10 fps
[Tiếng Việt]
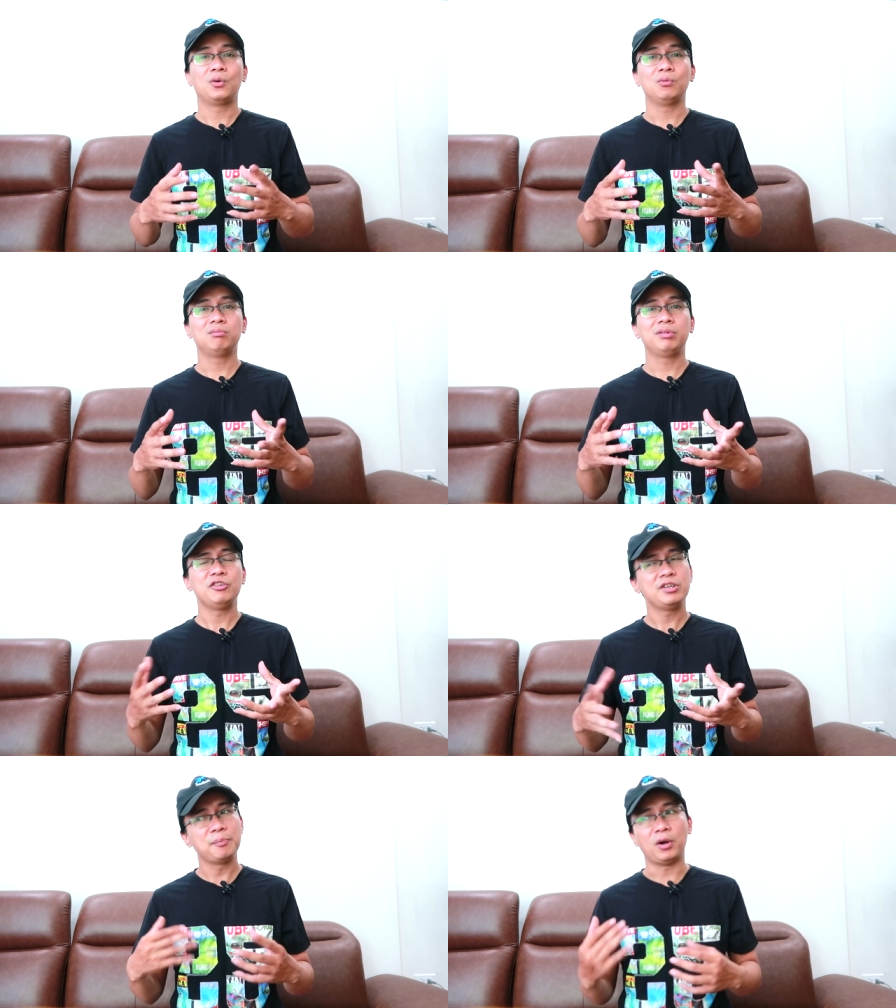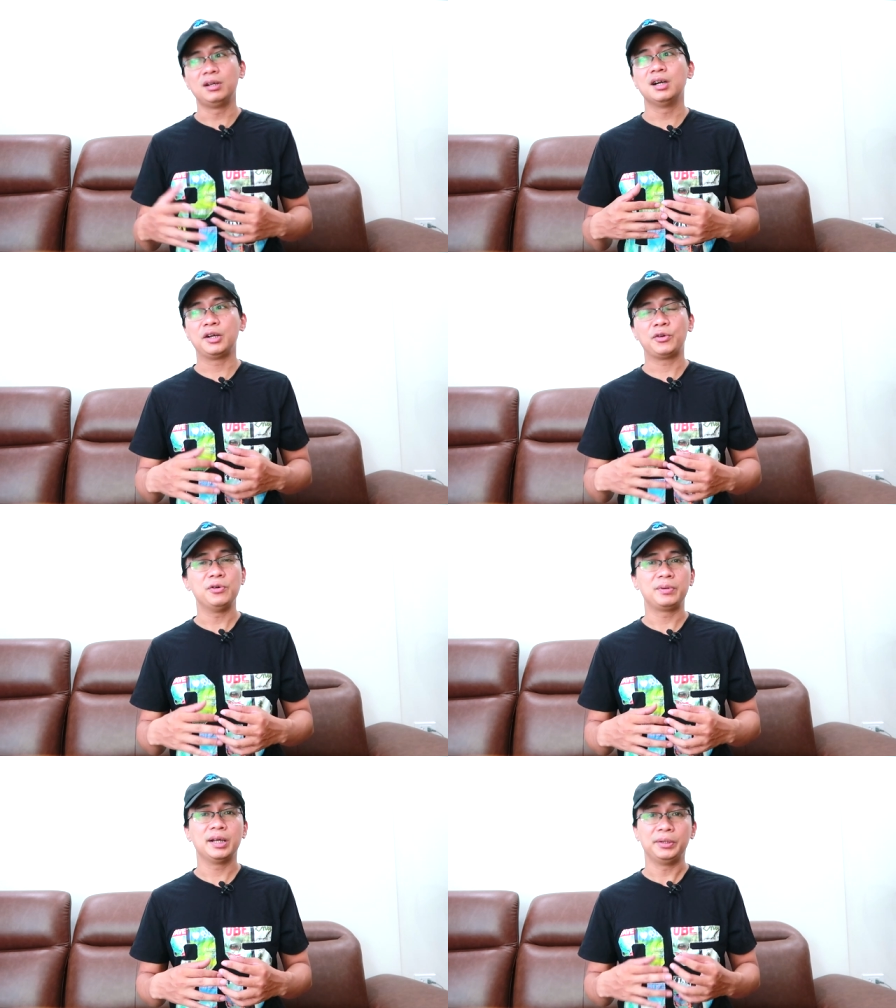cũng nếu như mọi người có
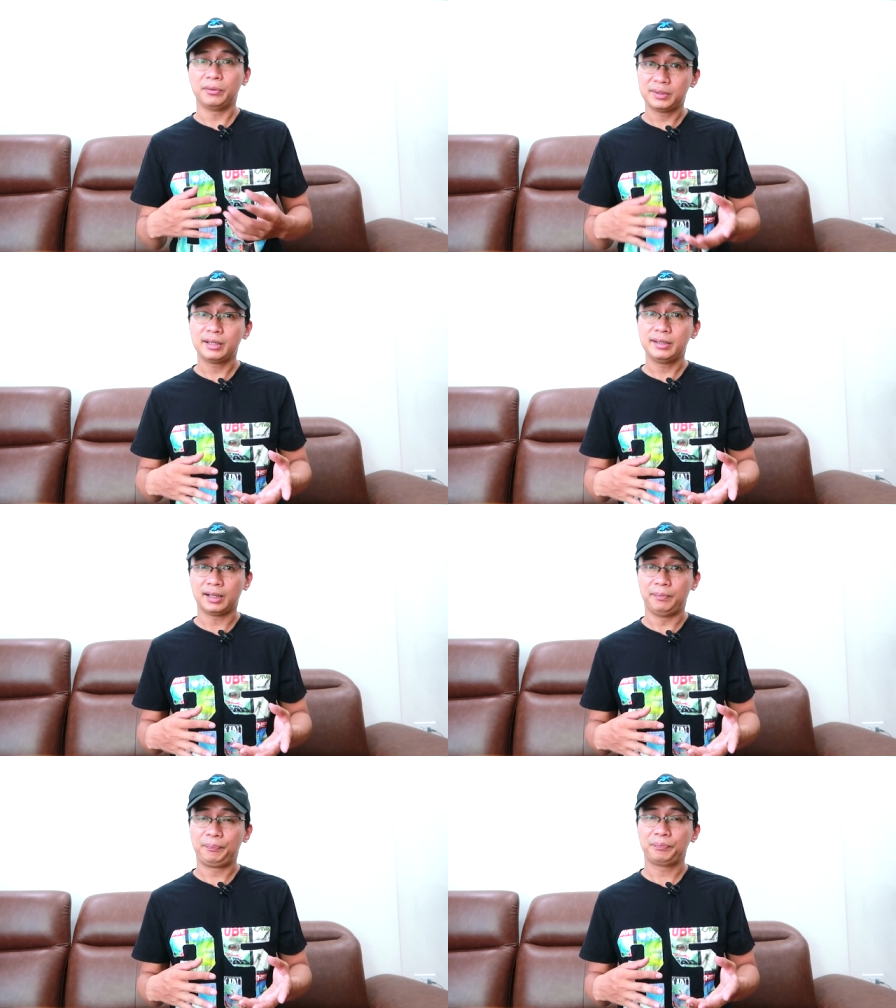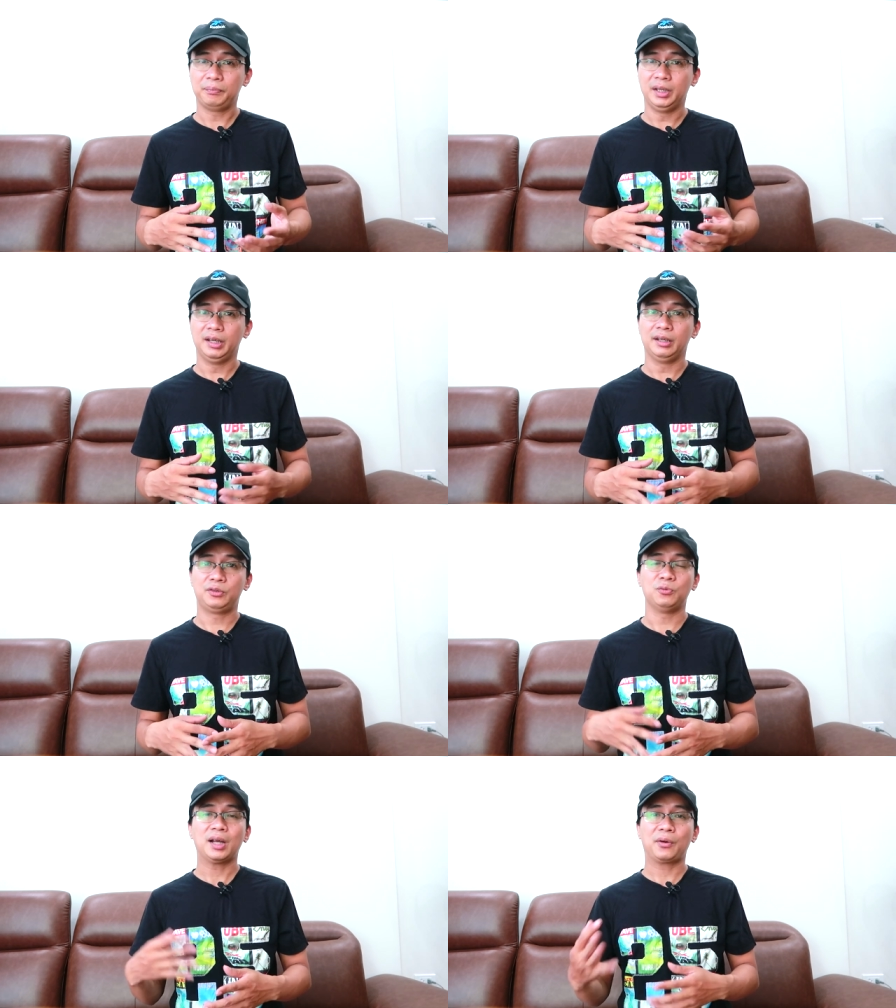điều kiện thì cũng rất nên thầm để
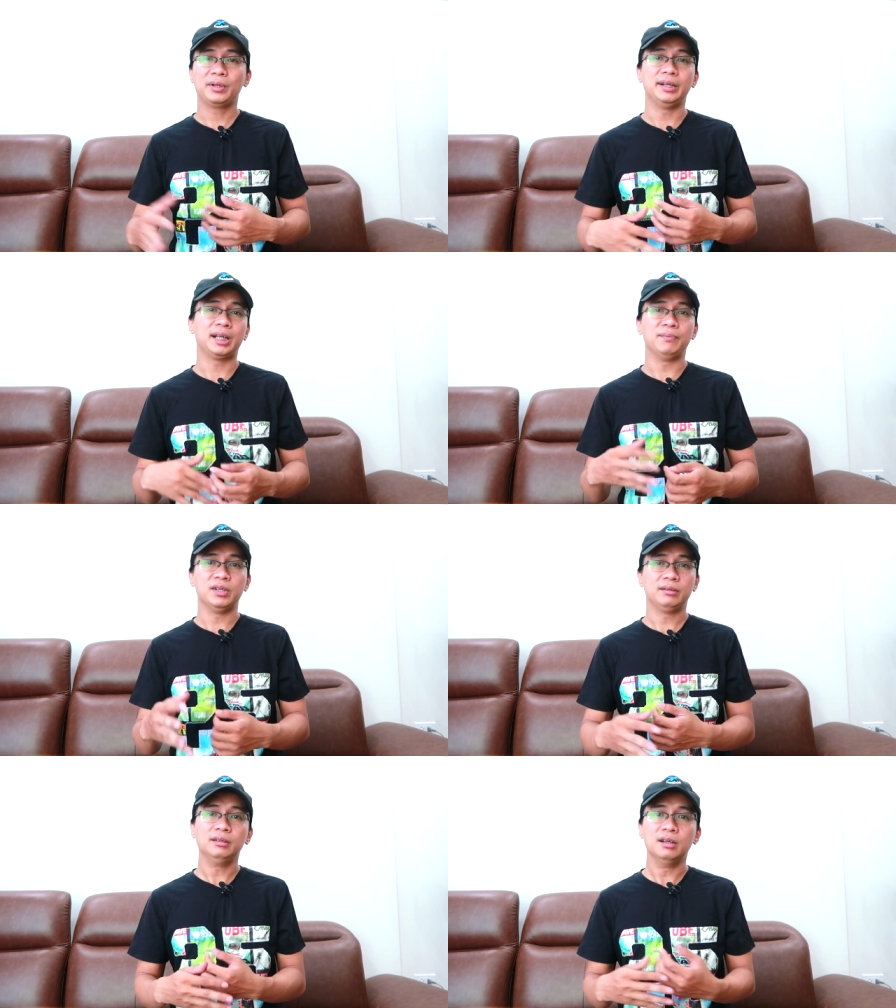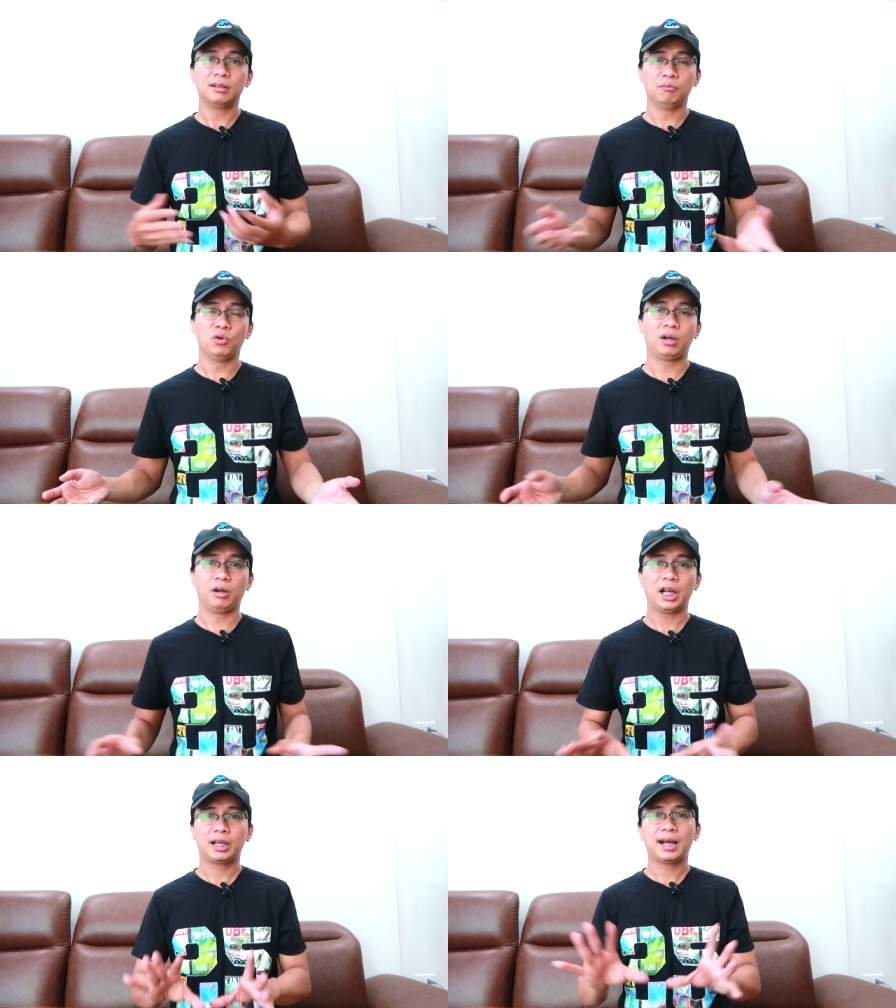chúng ta có thể cảm nhận được một
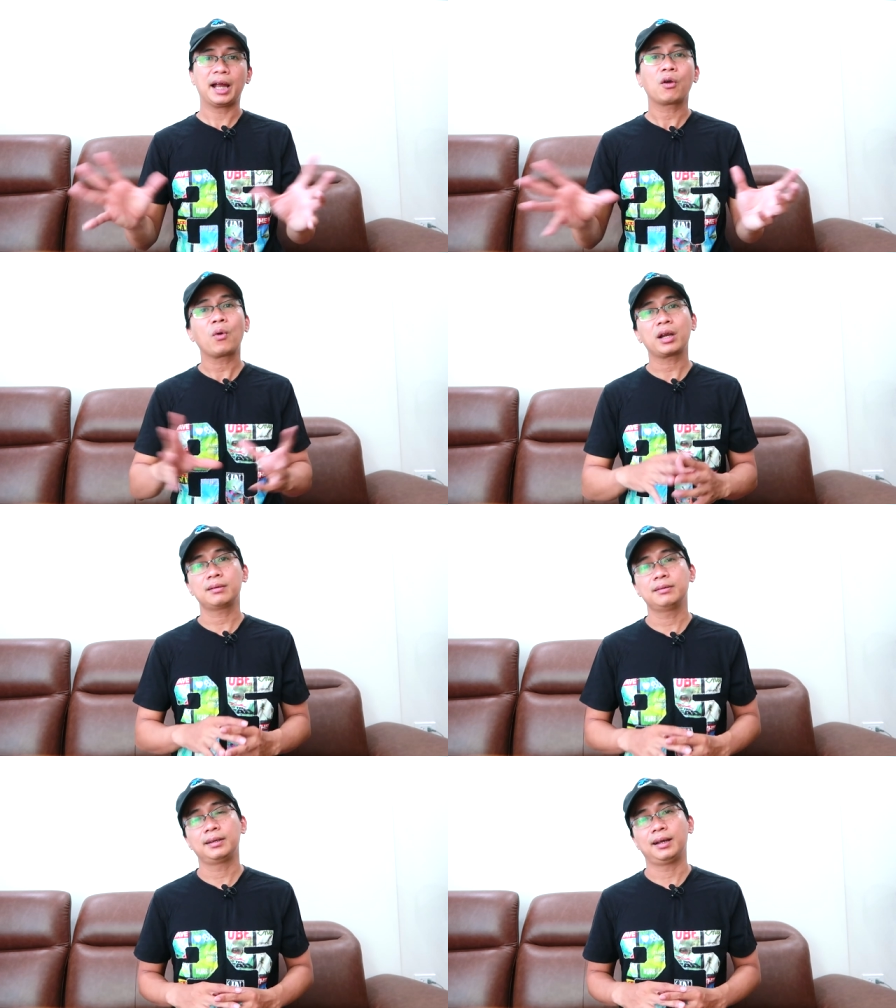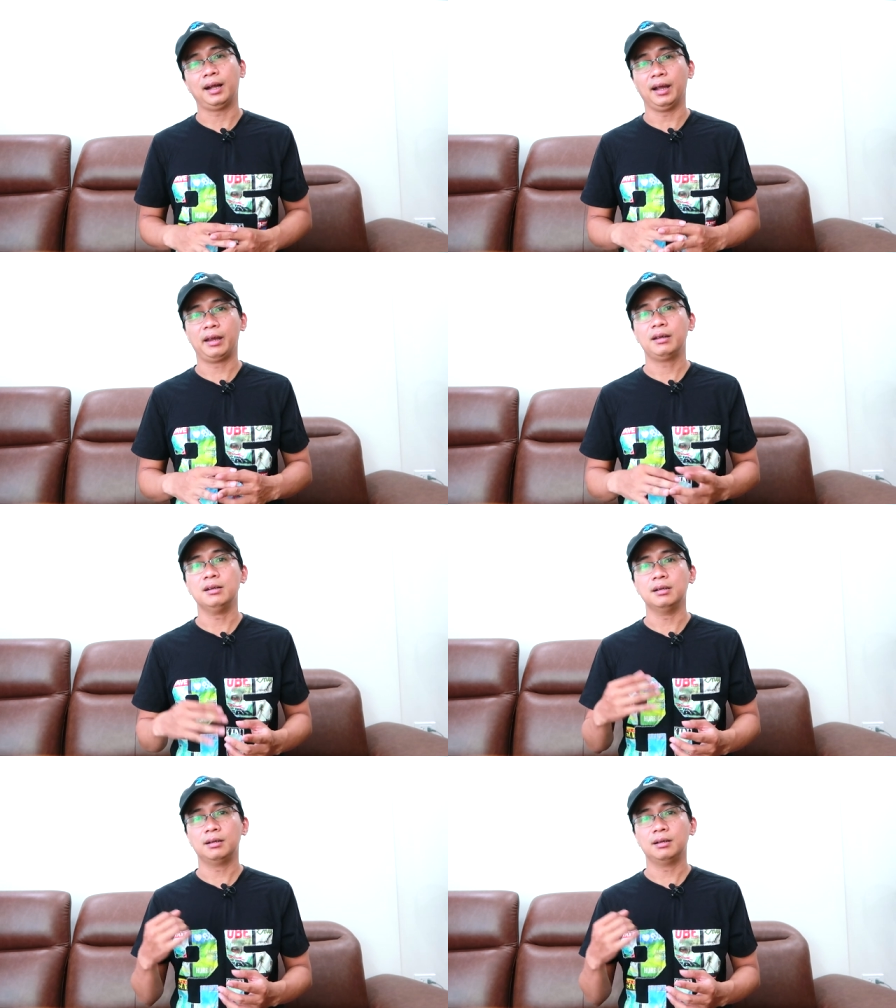cách khái quát cái